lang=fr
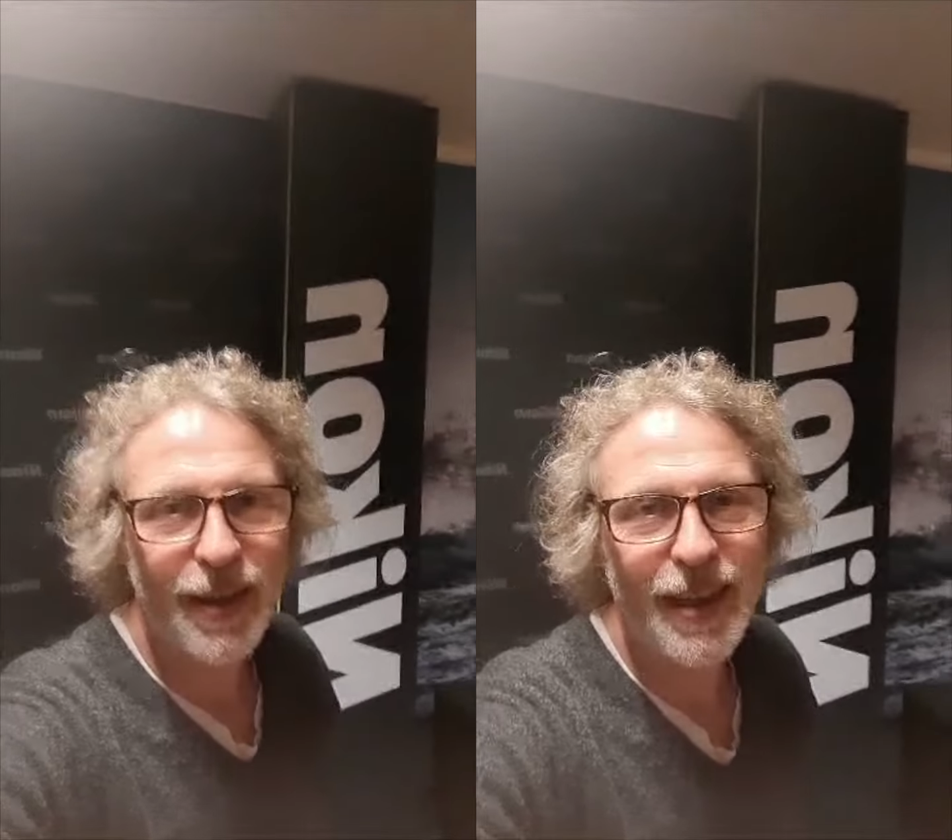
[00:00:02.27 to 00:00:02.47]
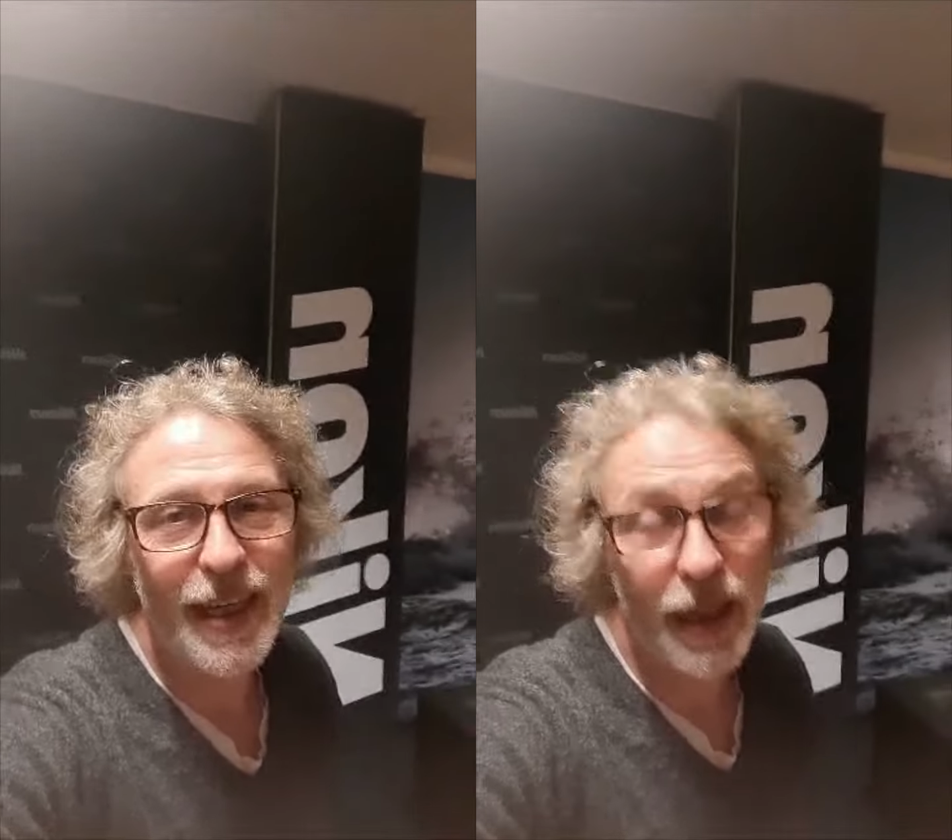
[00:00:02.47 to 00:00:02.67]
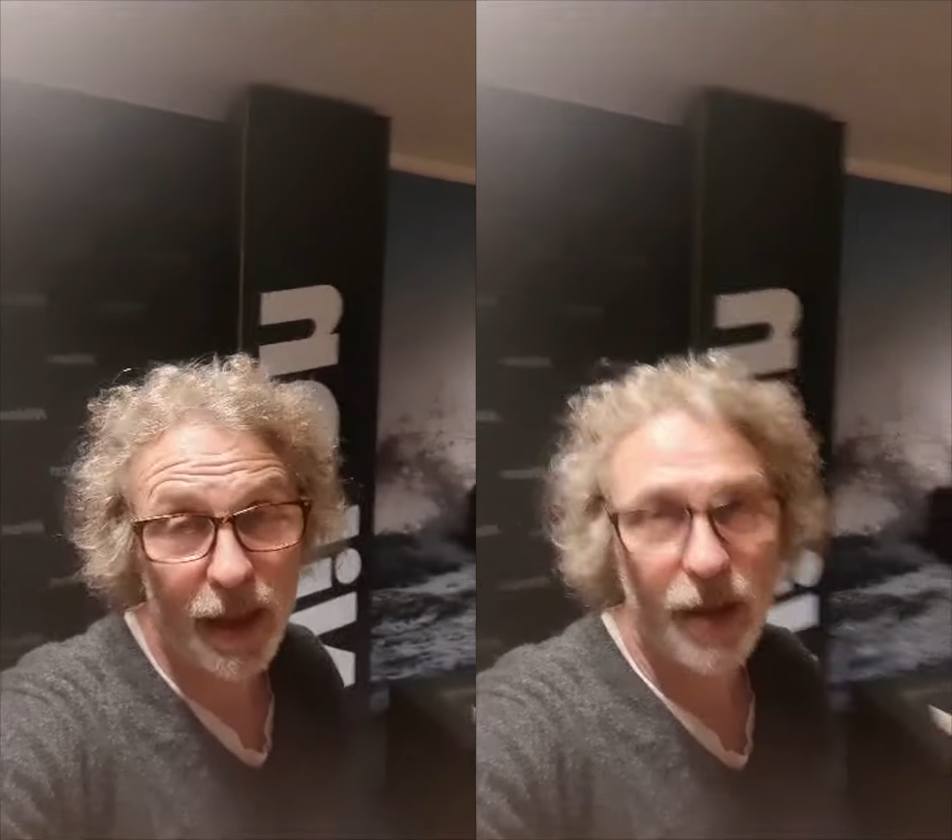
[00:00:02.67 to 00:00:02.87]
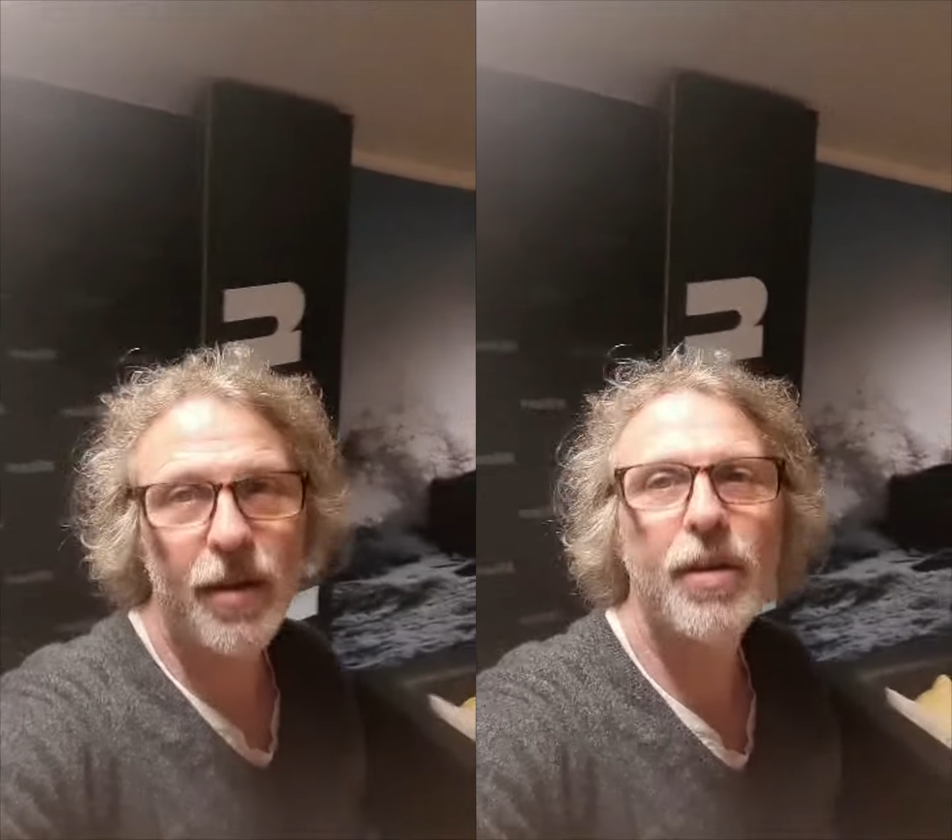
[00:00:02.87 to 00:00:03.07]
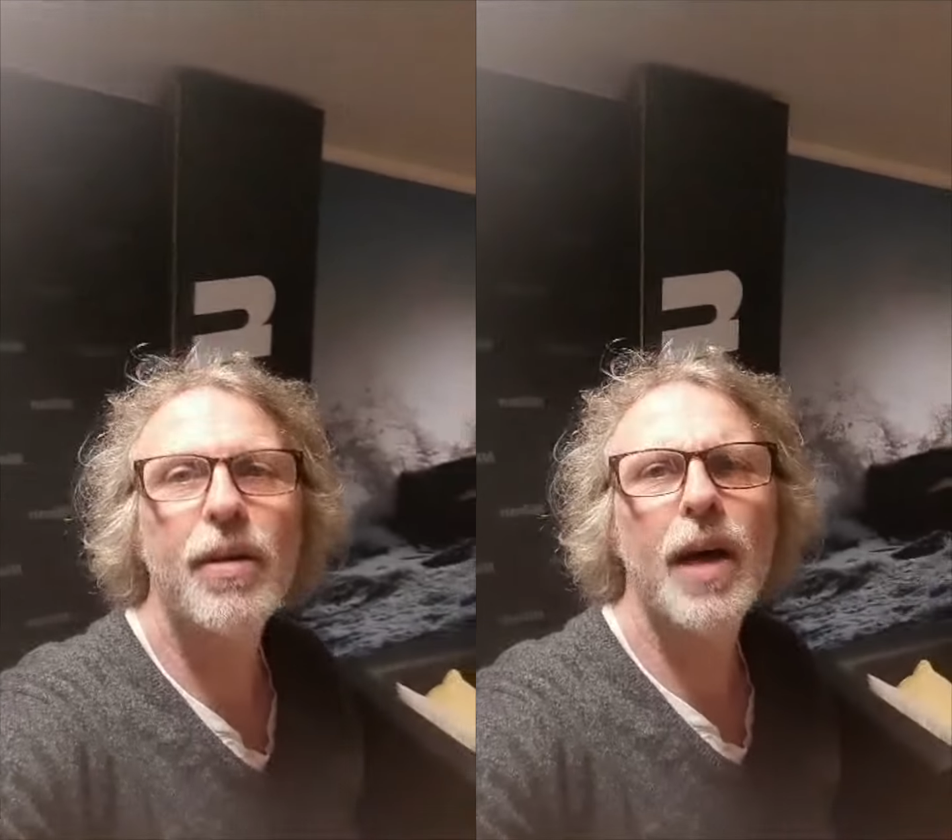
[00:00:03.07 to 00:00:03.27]
Il est
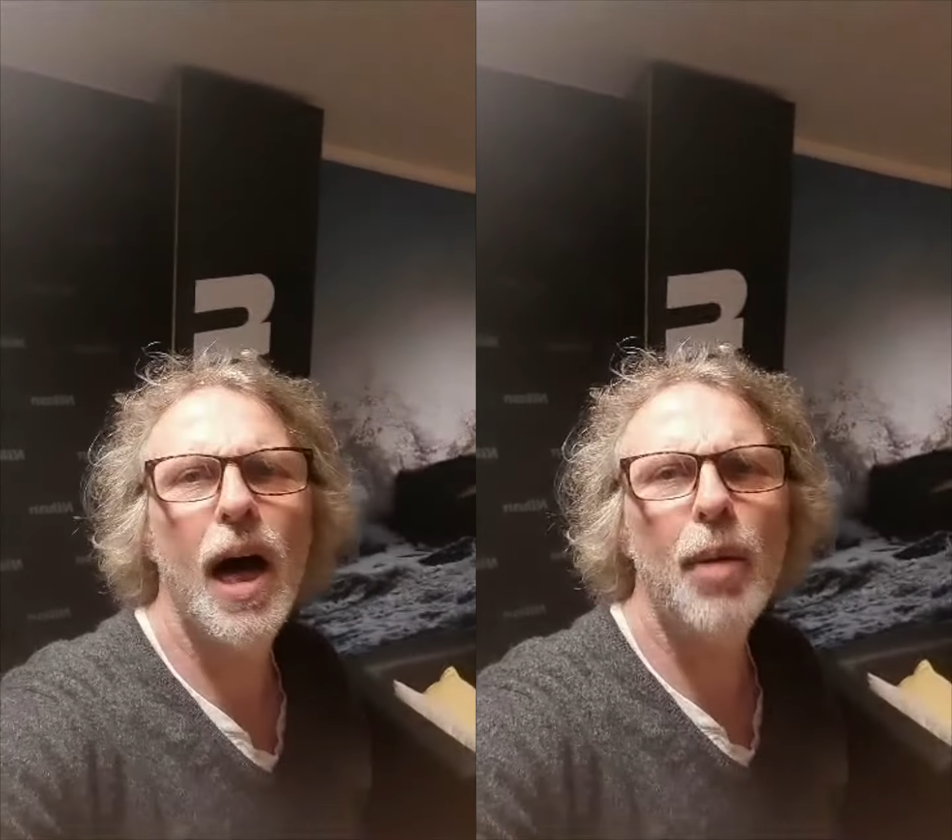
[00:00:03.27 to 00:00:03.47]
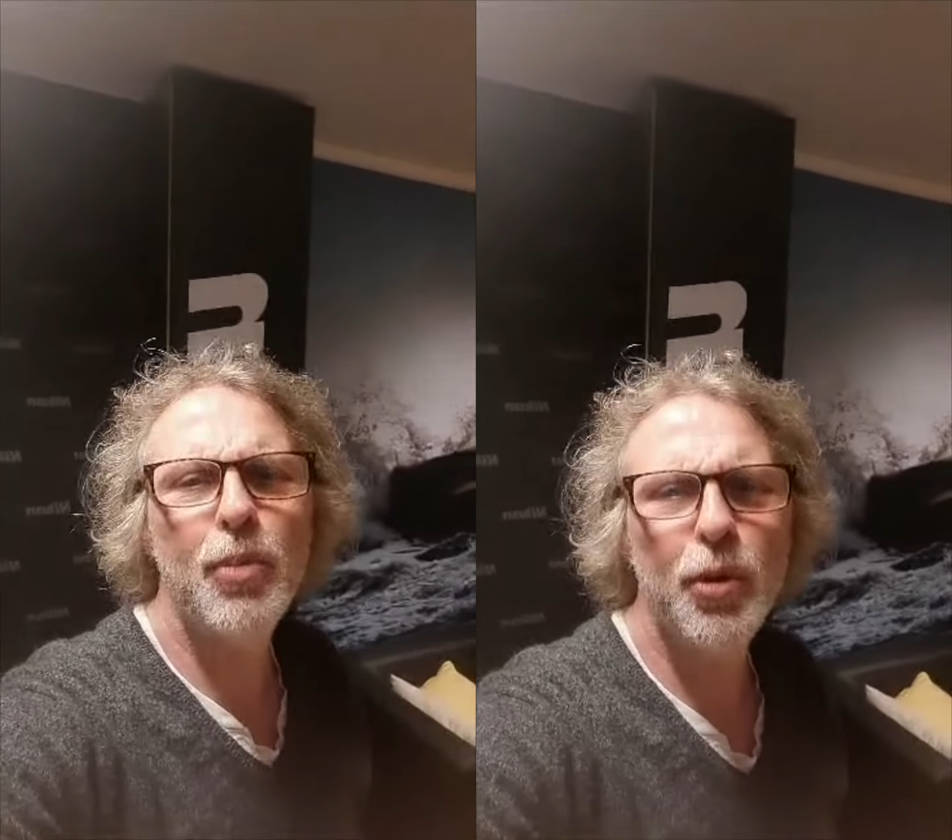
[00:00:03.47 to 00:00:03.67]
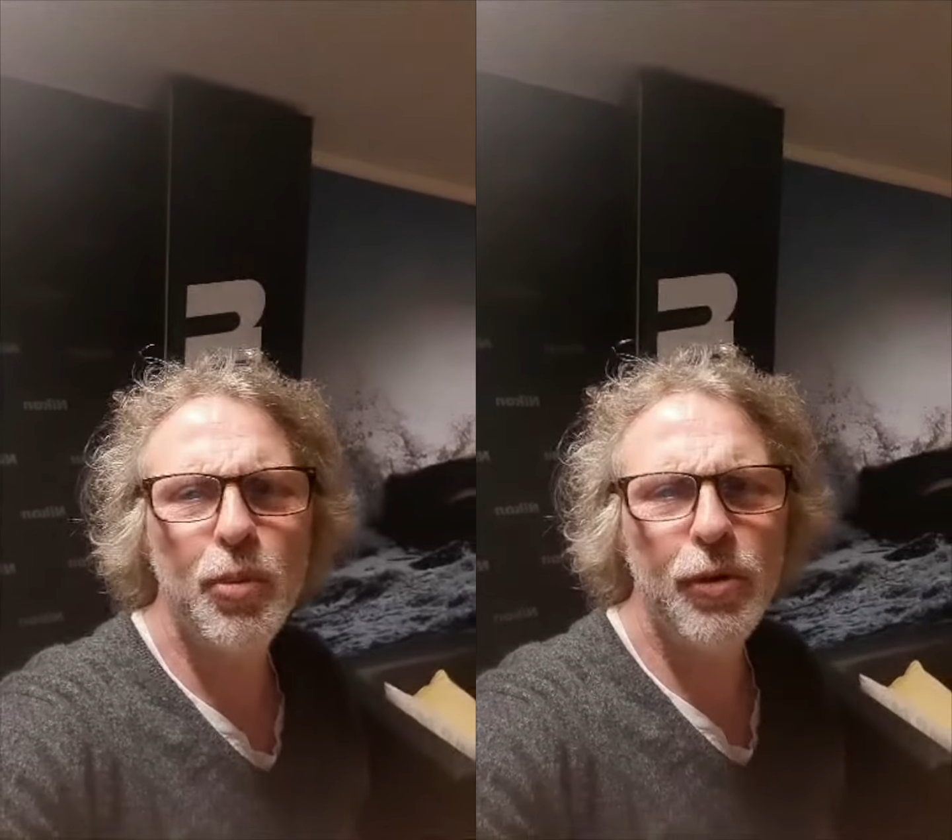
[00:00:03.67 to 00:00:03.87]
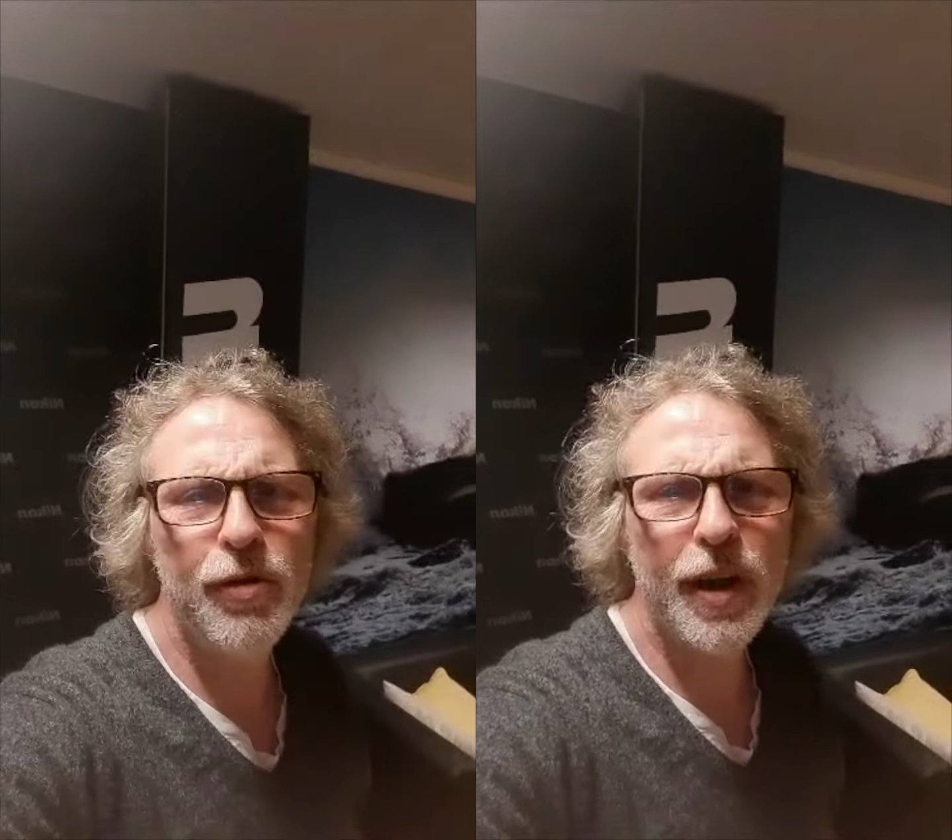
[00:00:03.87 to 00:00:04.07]
un peu plus de